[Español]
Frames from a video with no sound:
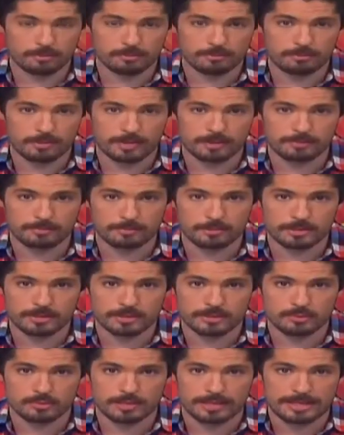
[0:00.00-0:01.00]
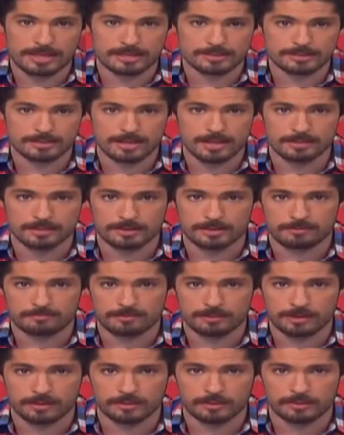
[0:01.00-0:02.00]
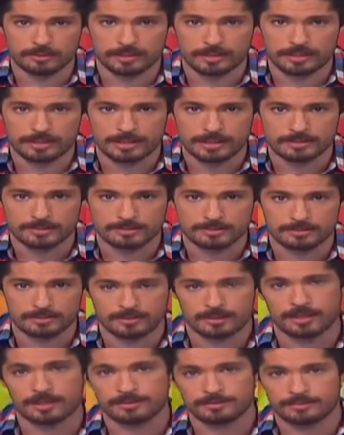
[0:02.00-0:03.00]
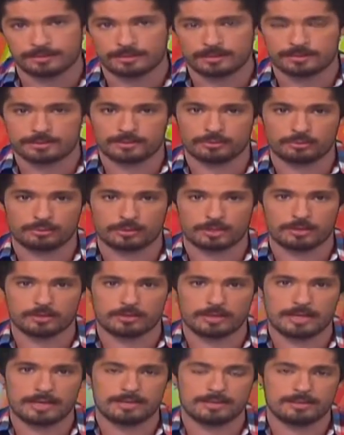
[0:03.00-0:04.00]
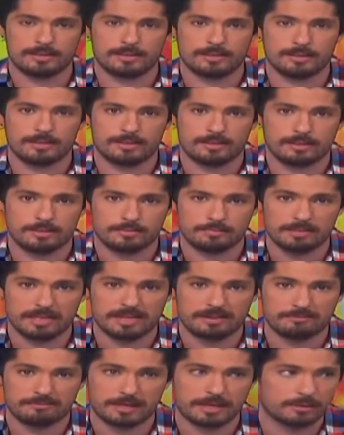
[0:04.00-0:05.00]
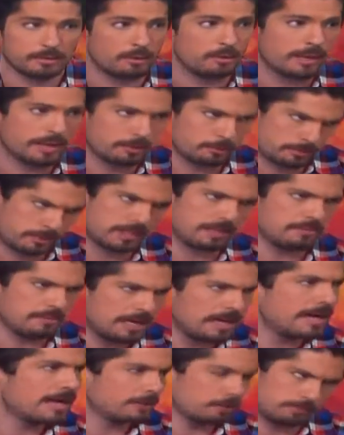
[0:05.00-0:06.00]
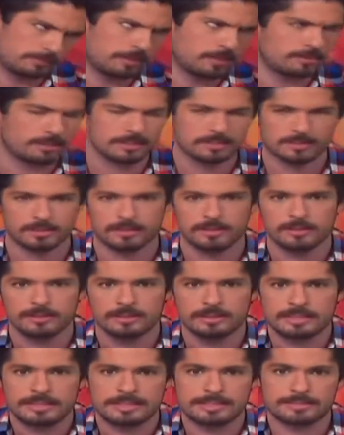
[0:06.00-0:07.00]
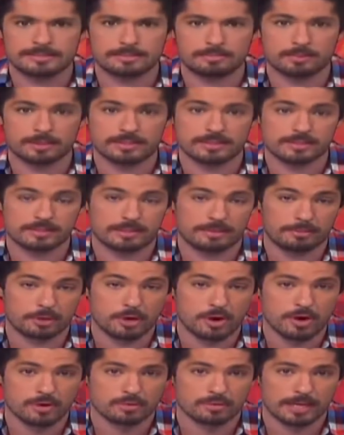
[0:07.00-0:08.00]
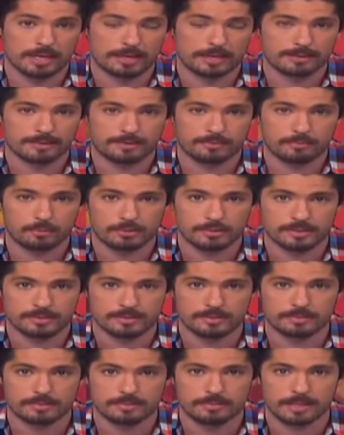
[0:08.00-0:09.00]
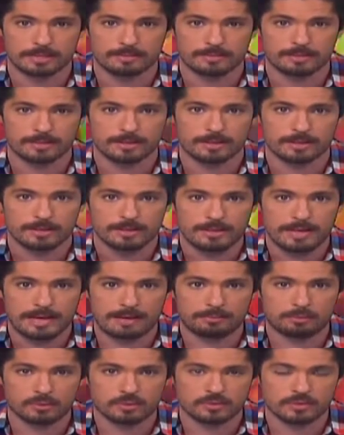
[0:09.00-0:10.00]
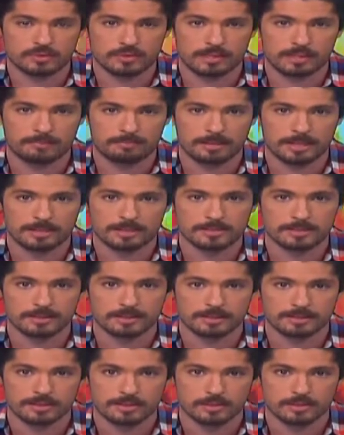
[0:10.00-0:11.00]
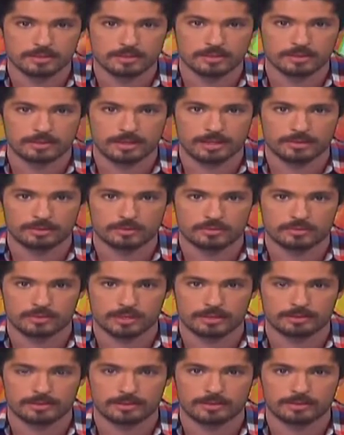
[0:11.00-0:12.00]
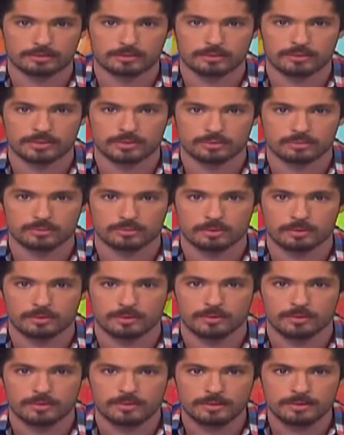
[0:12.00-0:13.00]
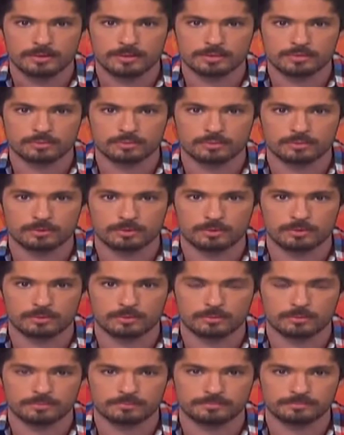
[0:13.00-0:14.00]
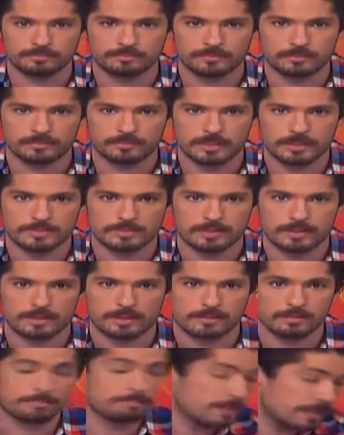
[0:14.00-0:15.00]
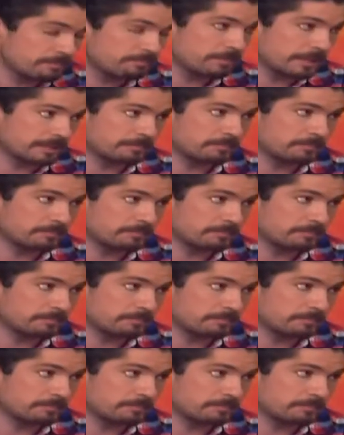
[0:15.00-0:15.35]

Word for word: fuerte, porque su hijastra, Dylan Farrow, hija entre que tuvieron él y, y Mia Farrow, adoptiva, adoptiva, sí, este, pues describió en una carta muy recientemente abusos que parece que desde los siete años el director estuvo, estuvo este, perpetrando.